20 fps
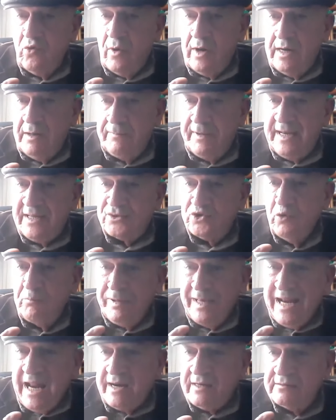Cubana para
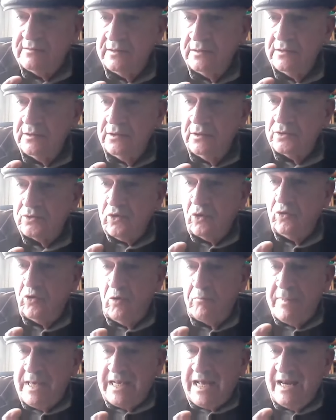superar
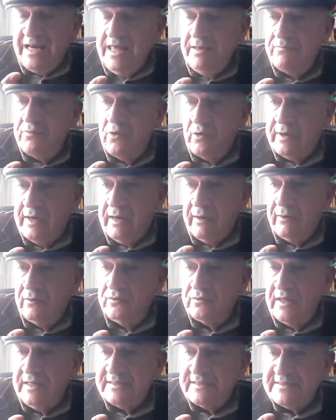todos los mecanismos que
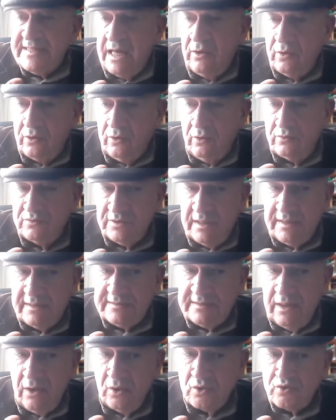han utilizado ¿no?
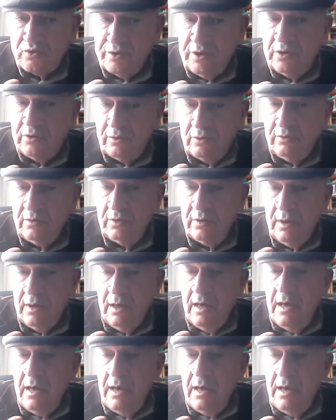Estados Unidos. ¿no?